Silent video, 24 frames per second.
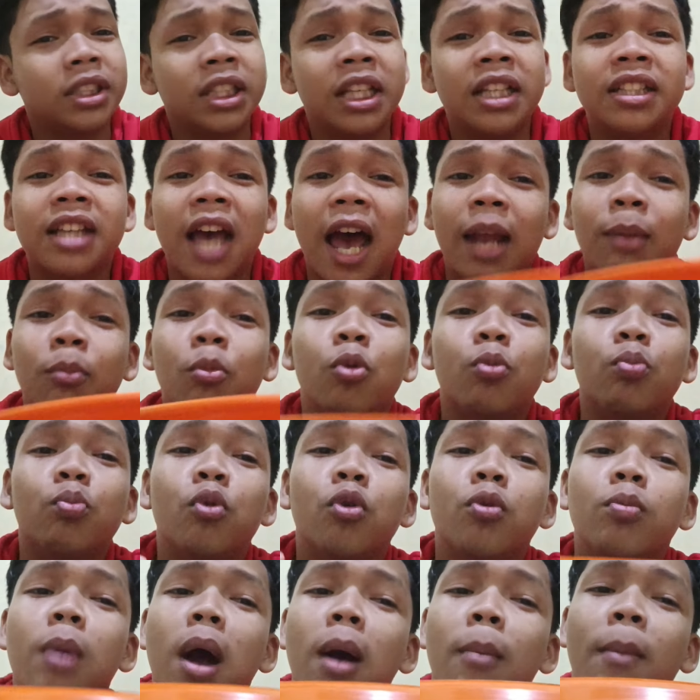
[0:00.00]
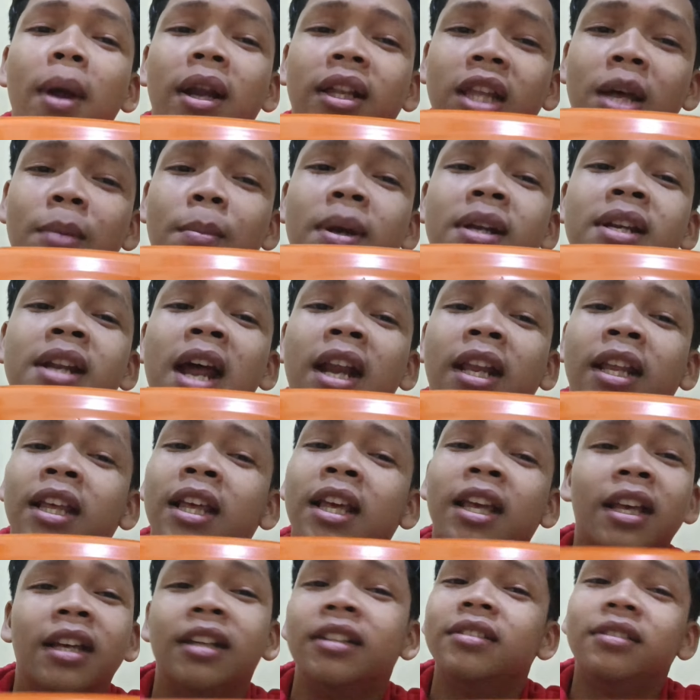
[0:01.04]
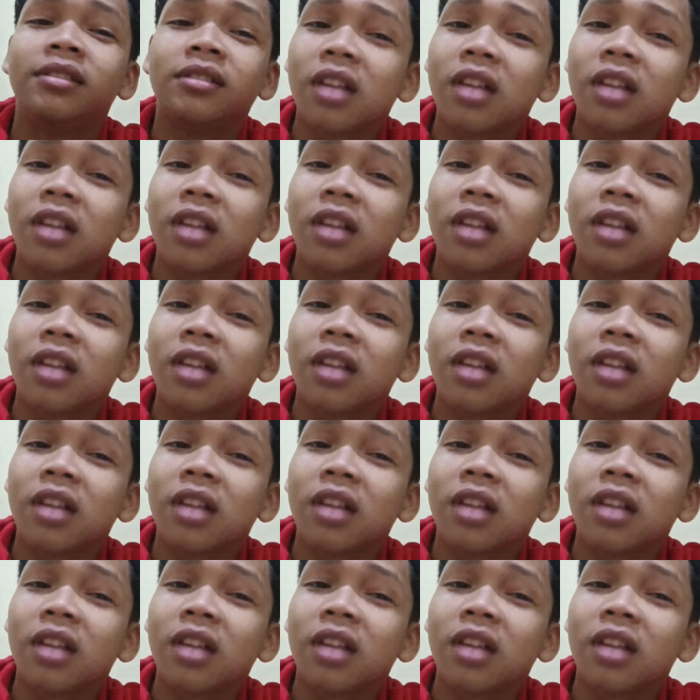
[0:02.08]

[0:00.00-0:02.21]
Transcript: sisahan mukbang martabak dari